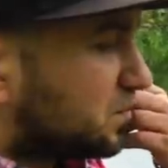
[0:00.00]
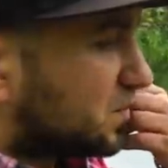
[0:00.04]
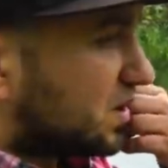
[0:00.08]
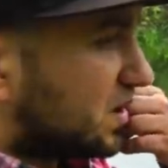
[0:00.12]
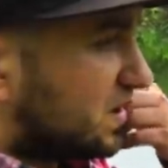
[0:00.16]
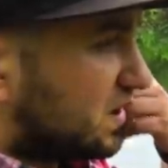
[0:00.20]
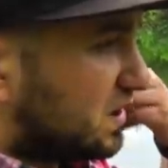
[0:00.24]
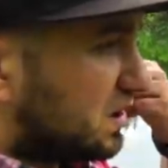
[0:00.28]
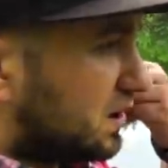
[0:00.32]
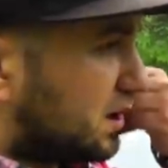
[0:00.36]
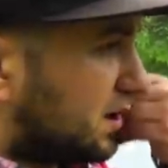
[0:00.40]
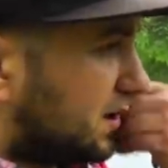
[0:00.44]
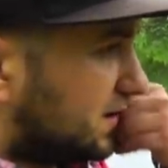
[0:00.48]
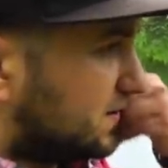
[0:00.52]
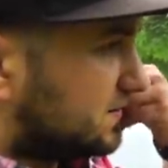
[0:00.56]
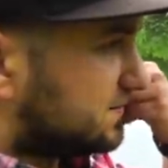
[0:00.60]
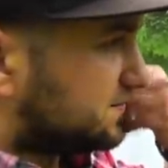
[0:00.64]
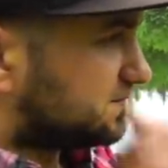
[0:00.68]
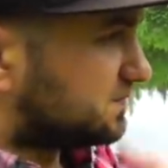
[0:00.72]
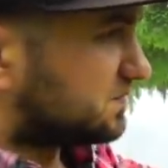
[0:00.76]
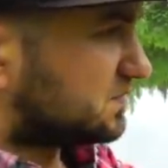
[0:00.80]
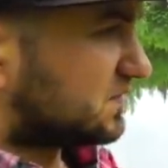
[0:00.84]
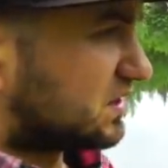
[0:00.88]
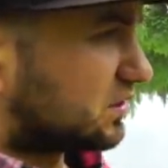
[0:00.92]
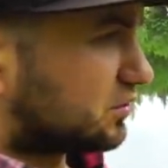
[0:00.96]
Э,
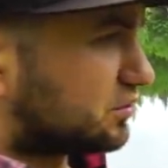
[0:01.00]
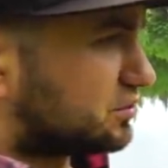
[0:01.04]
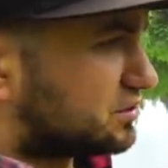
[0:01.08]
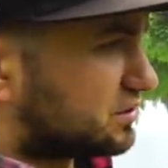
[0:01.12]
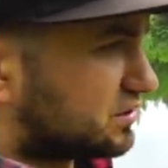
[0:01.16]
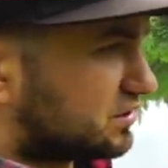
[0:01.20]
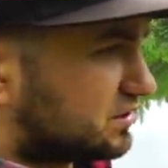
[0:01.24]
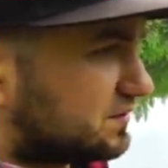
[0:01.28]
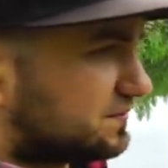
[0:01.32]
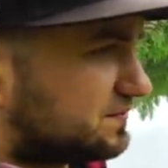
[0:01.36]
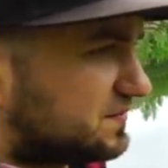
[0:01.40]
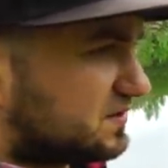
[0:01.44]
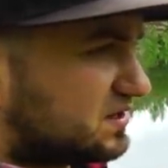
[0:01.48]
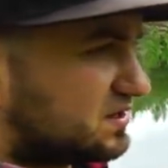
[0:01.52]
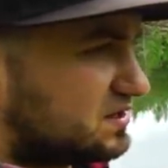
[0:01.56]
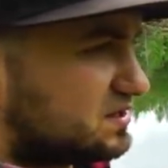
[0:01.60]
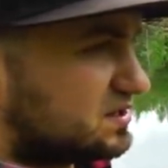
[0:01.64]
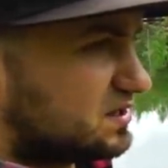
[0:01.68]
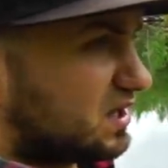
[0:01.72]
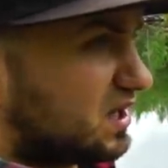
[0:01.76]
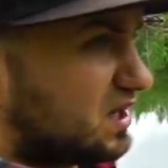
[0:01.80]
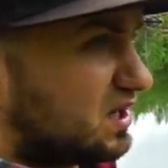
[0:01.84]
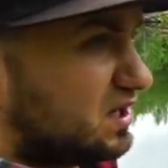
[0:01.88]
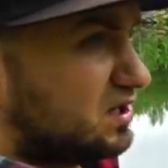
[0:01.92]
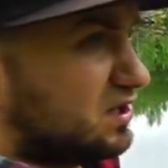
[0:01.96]
короче, такие
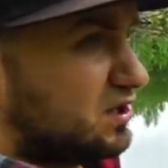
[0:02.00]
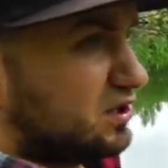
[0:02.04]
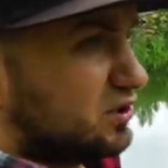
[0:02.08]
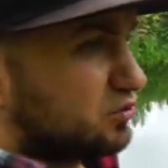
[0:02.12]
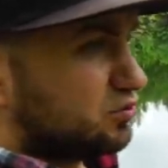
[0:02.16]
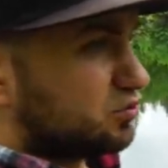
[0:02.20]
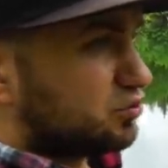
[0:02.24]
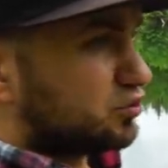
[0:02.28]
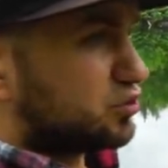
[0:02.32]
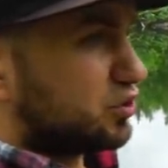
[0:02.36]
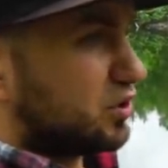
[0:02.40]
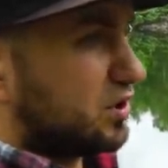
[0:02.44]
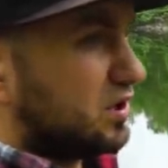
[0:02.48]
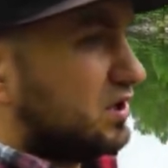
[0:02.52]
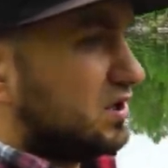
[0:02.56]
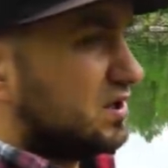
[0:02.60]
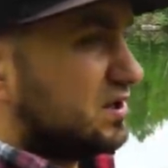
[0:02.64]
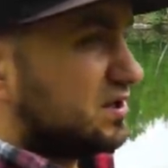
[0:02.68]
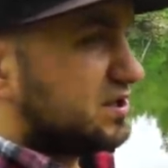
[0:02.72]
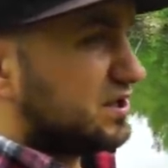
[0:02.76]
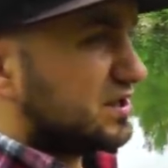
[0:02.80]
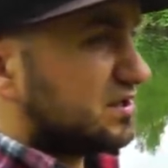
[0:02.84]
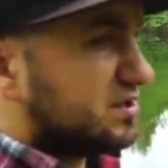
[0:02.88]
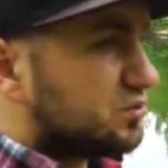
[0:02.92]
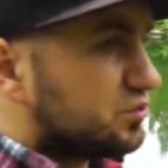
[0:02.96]
дела. Ну что,
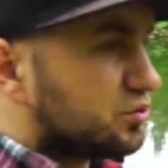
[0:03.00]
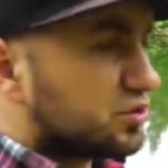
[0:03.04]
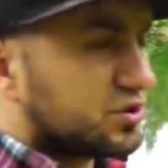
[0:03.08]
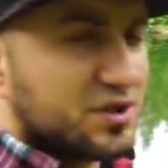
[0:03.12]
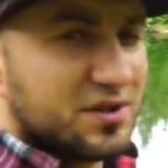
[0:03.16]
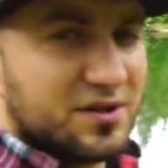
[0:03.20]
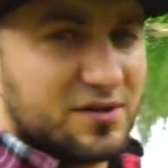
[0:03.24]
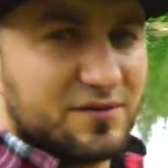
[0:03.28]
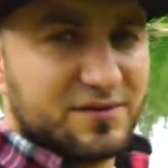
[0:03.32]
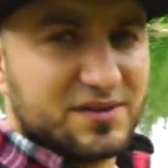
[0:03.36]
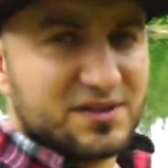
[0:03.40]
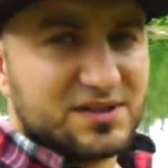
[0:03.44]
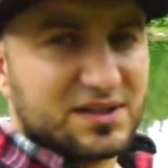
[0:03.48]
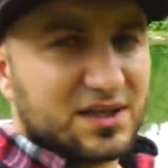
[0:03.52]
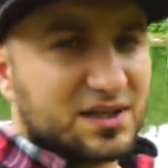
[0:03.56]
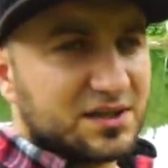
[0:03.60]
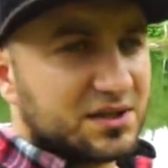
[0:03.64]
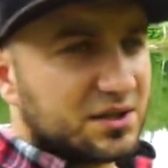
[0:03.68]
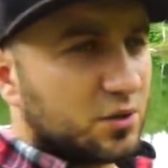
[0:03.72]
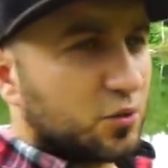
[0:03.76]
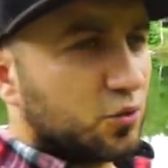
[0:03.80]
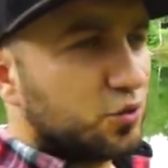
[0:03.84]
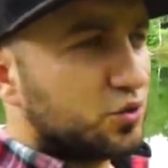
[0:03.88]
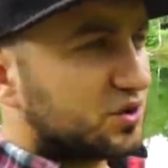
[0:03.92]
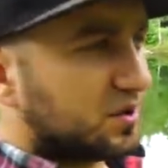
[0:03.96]
сейчас нужно выстрогать
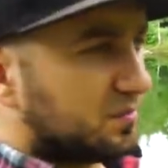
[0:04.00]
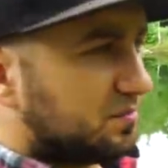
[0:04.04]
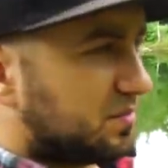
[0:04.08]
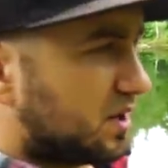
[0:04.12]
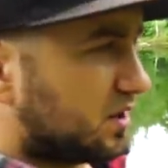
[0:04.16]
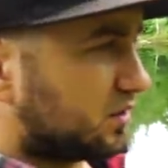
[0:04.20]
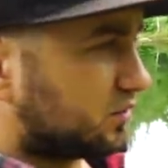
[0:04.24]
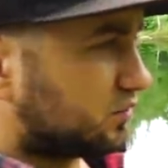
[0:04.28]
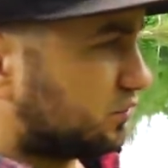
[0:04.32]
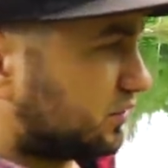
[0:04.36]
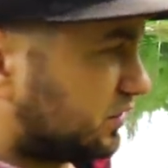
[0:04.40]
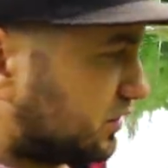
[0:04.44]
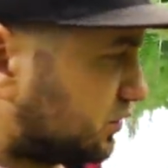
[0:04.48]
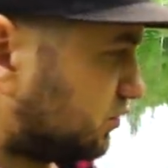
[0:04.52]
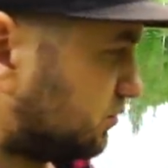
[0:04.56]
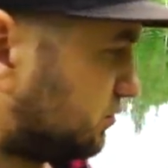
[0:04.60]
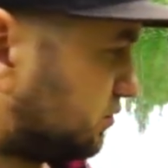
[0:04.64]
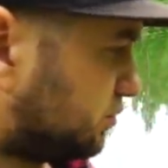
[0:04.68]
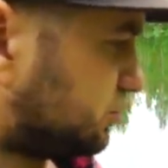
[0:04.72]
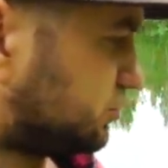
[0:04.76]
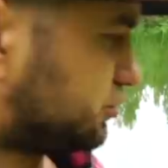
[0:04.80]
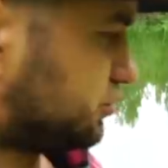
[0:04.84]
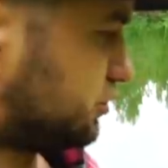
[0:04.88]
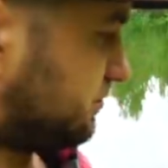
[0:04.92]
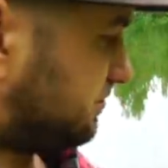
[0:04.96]
какую-то палку. Я
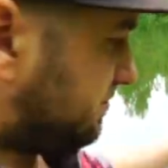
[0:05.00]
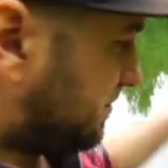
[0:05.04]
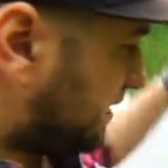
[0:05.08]
думаю, что